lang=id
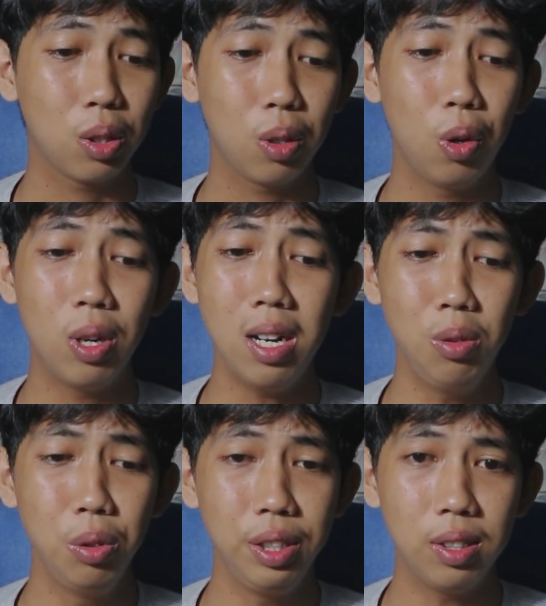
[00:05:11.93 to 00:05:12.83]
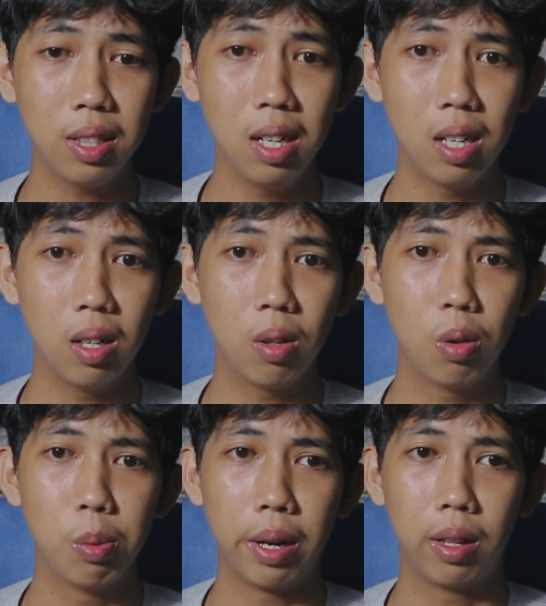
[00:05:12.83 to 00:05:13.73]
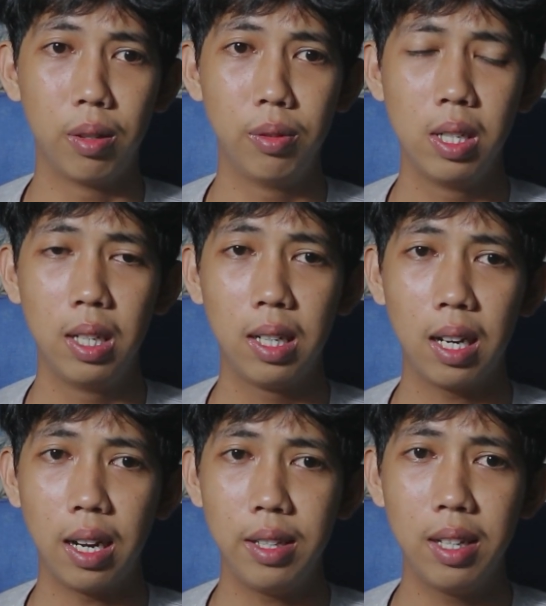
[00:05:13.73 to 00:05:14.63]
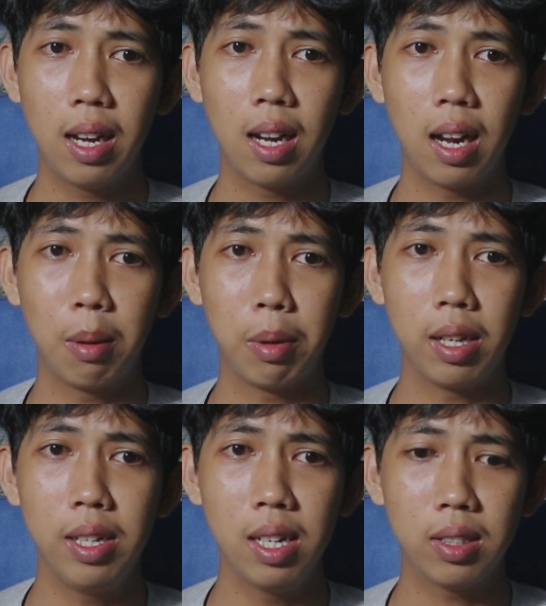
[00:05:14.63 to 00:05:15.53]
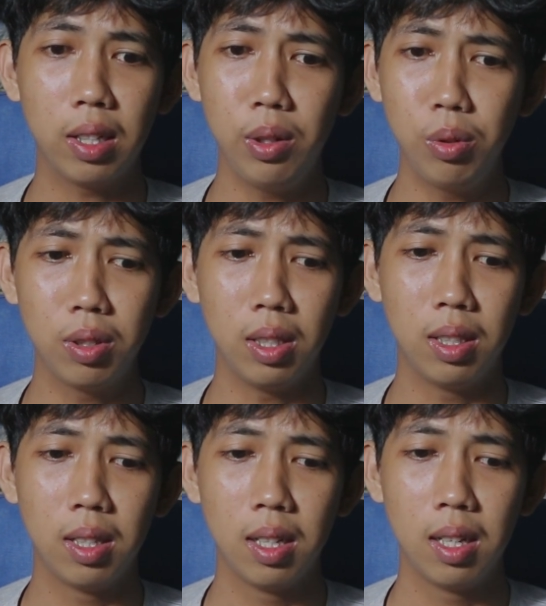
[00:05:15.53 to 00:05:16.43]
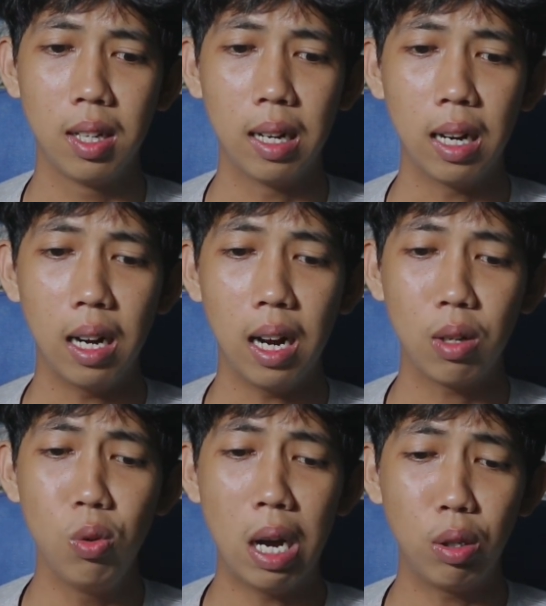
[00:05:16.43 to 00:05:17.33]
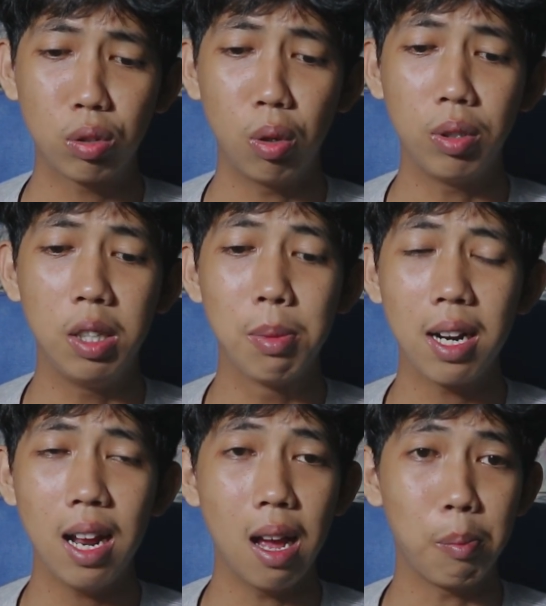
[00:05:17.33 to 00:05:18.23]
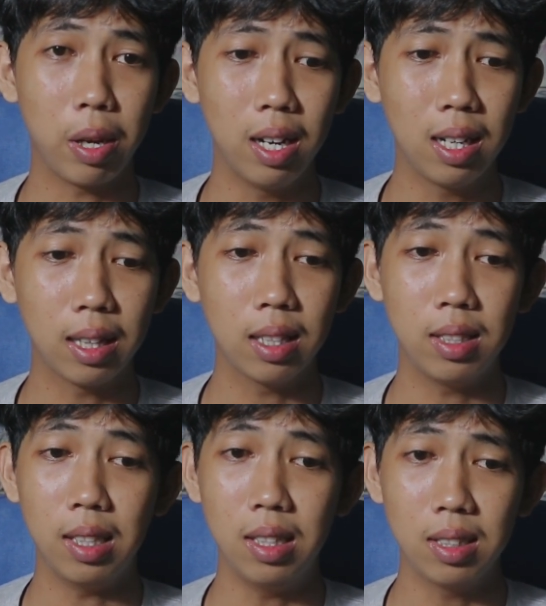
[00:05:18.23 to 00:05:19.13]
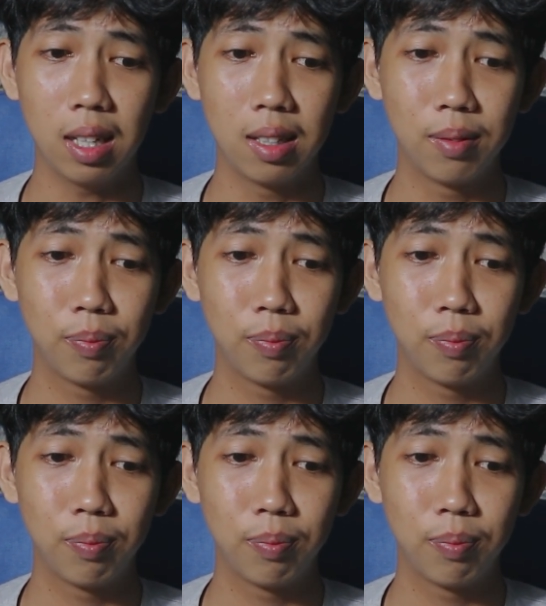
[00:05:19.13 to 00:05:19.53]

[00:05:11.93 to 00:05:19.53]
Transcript: Tolong aku Risa. Oh my love, kayaknya Amelia serius nih. Aku harus tolong gimana Amel kata si Risa.